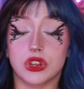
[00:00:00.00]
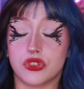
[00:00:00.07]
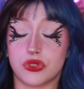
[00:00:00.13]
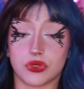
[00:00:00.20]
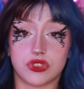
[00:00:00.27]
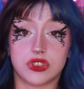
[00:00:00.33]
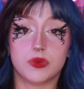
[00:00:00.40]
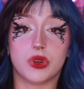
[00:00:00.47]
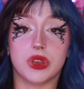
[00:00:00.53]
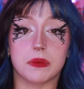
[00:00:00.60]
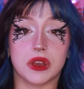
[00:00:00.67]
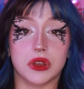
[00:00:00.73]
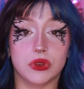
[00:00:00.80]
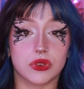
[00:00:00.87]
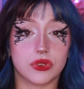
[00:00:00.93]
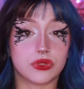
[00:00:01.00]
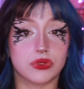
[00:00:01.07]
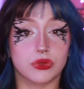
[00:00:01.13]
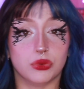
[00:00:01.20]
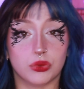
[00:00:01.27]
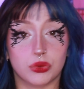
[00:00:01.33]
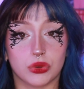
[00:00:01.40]
il est gentil moi il m'a
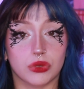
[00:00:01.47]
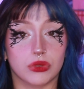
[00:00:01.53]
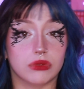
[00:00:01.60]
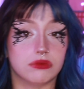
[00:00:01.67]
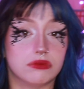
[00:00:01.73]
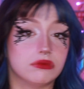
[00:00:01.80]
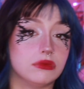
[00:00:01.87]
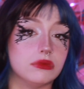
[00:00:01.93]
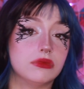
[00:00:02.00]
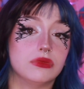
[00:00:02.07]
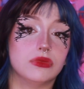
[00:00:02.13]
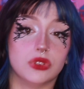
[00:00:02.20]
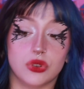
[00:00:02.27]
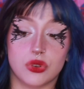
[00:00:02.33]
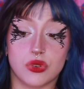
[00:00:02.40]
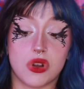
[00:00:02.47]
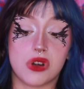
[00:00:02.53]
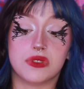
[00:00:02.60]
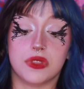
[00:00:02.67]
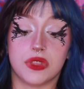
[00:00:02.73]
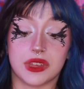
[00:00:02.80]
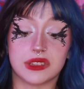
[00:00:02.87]
ghost donc euh, go
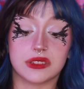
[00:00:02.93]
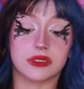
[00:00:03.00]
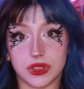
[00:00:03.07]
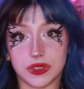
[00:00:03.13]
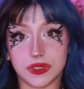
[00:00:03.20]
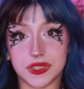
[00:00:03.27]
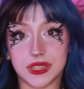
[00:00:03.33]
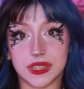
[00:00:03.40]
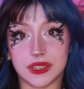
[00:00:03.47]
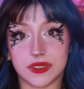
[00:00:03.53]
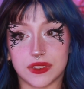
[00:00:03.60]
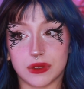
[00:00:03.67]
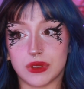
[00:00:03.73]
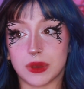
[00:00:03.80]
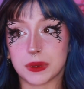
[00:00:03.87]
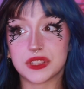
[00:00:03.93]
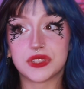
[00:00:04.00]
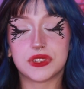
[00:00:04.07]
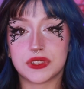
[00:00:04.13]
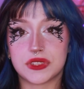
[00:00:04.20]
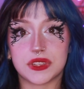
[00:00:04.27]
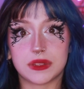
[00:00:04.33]
on then ça lui a pris
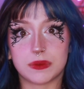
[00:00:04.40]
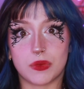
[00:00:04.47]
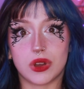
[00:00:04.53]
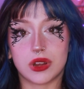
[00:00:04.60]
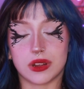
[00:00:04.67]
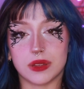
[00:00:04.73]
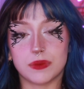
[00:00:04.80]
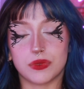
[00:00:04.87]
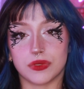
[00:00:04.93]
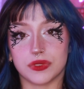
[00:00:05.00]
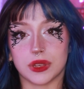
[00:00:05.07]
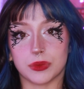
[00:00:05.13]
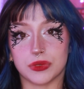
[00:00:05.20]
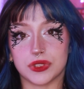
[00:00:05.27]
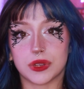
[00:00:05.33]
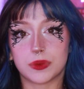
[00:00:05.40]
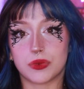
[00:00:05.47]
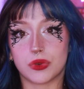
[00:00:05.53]
6-7 mois quand même pour venir me dire